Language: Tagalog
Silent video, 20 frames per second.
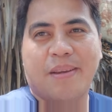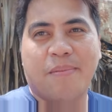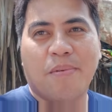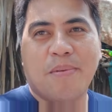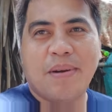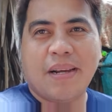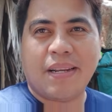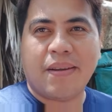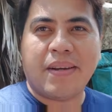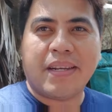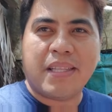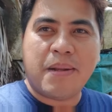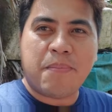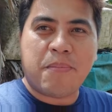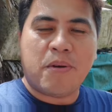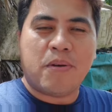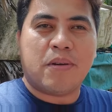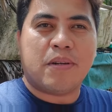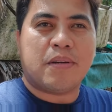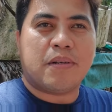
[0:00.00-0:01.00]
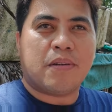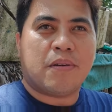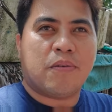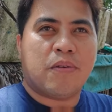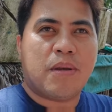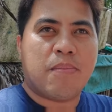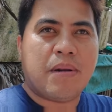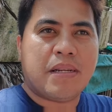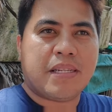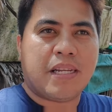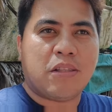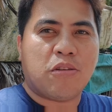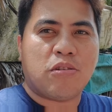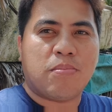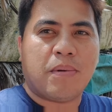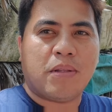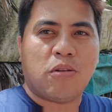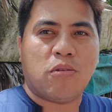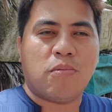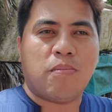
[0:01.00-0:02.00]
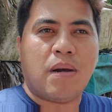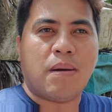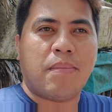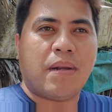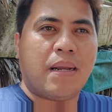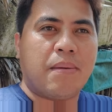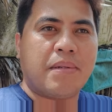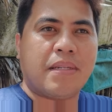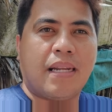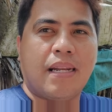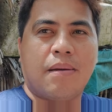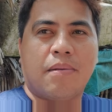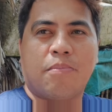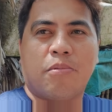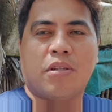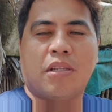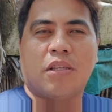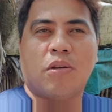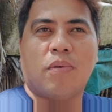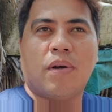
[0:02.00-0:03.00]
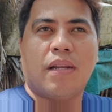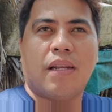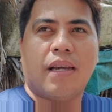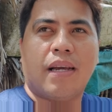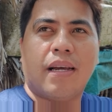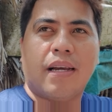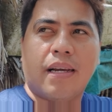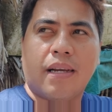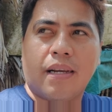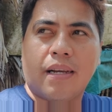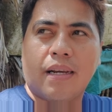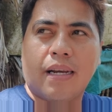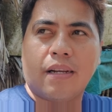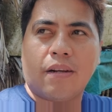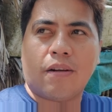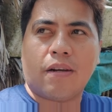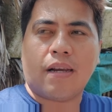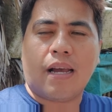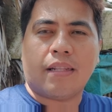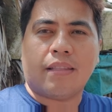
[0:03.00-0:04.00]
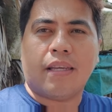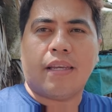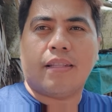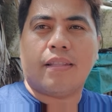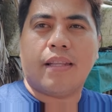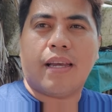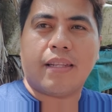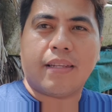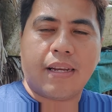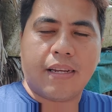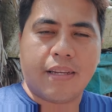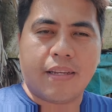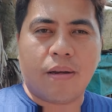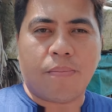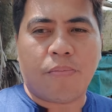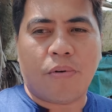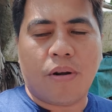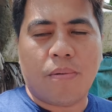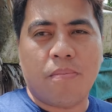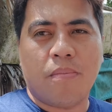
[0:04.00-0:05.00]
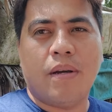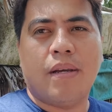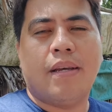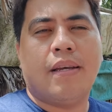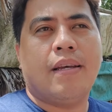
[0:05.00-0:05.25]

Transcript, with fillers: yun po mga kalingap, ganito po Kuya Bal Santos Matubang, maraming salamat po sa tiwala at Edna and Kalinga Prob.